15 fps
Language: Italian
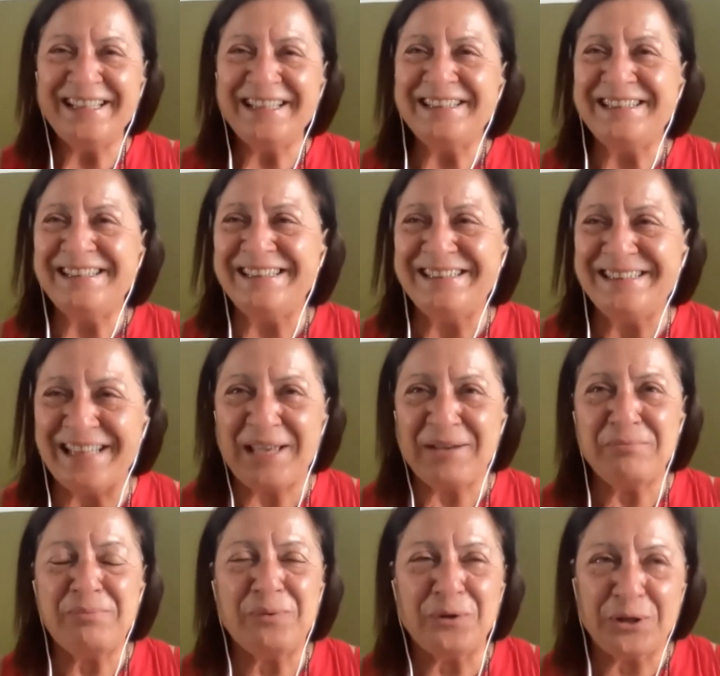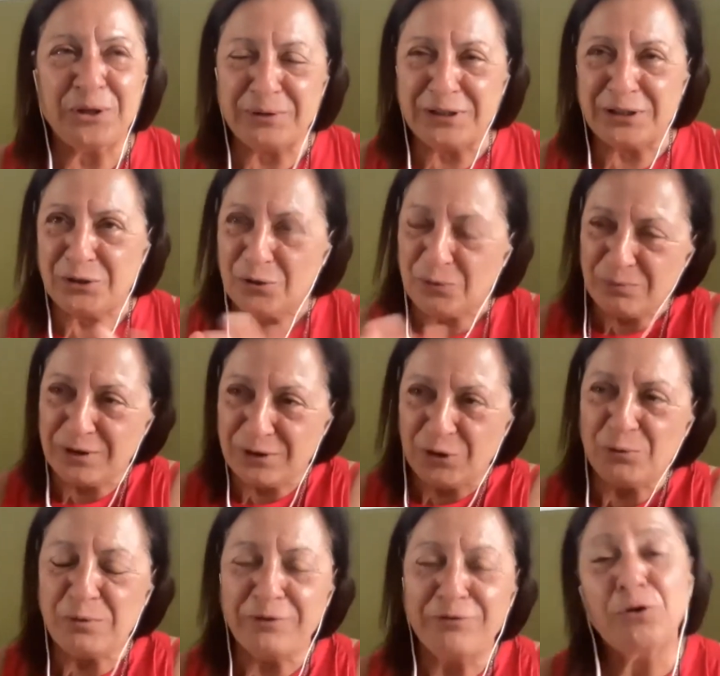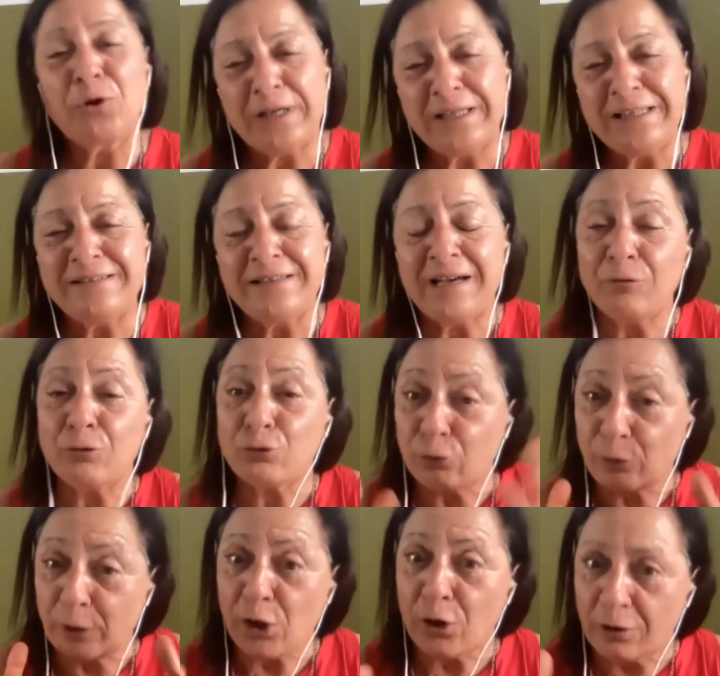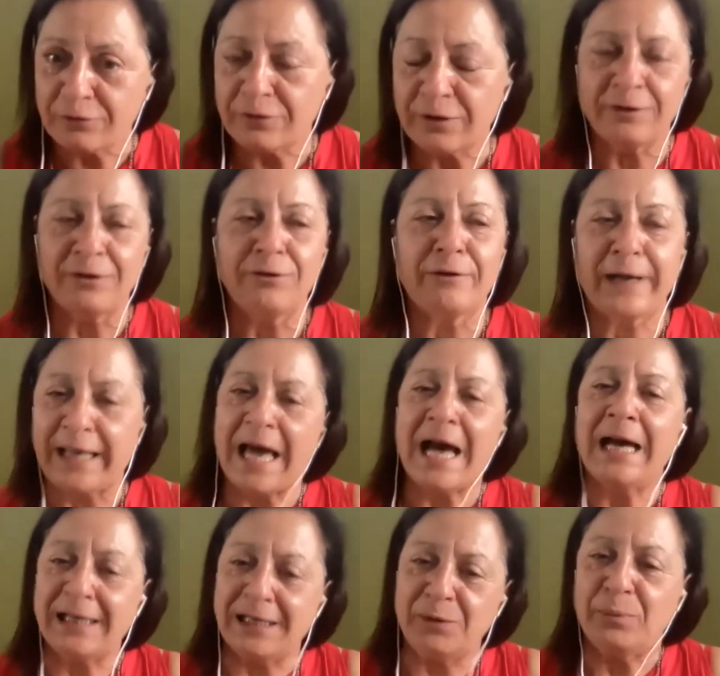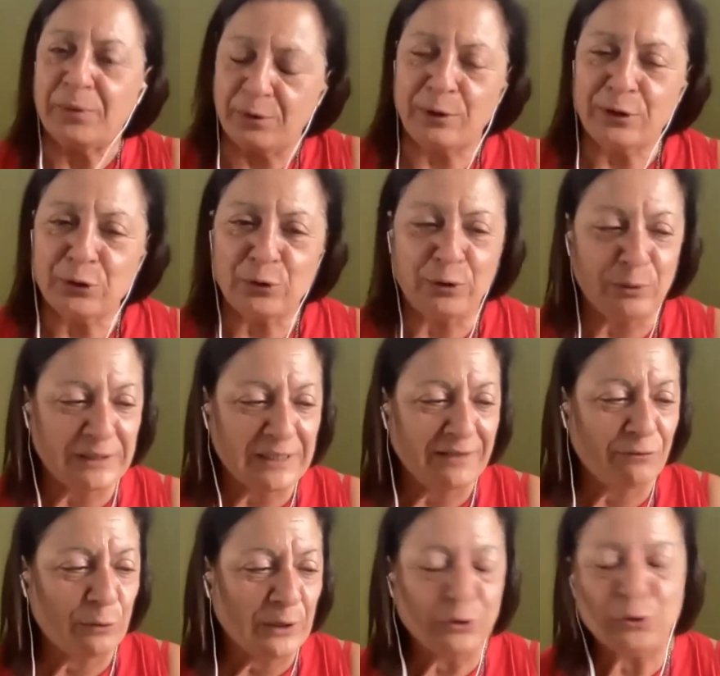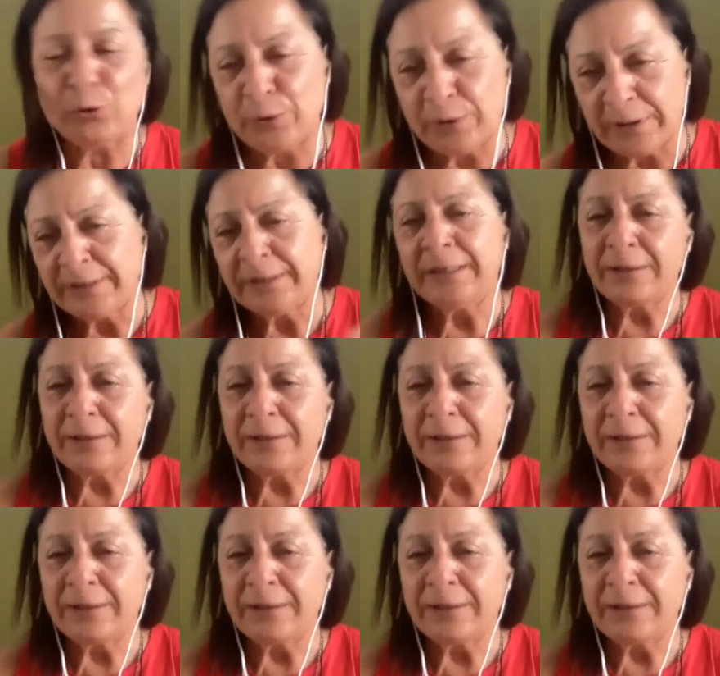di tempo e quindi non mi, non mi focalizzavo sulle cose no, reali per quanto riguardava una donna,